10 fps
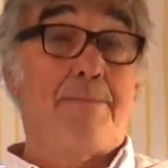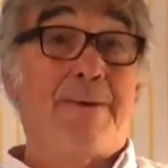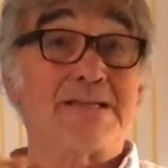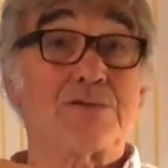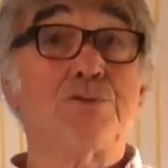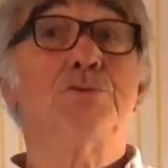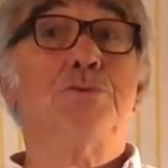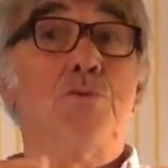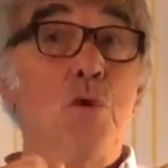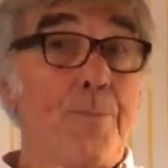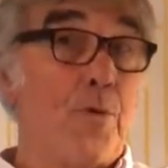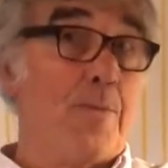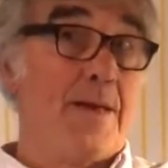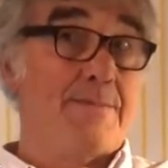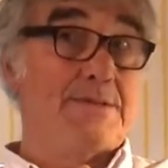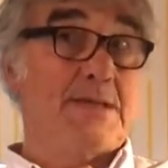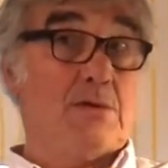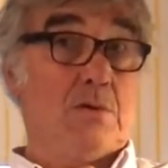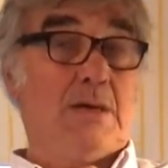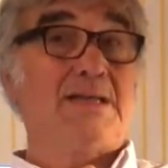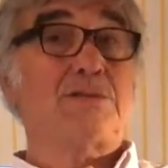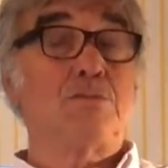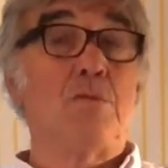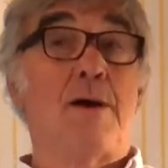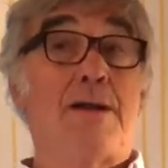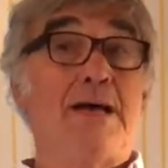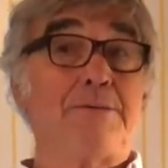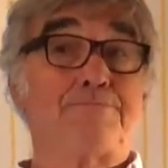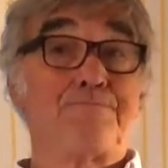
parce que le problème, c'est qu'à ce moment-là,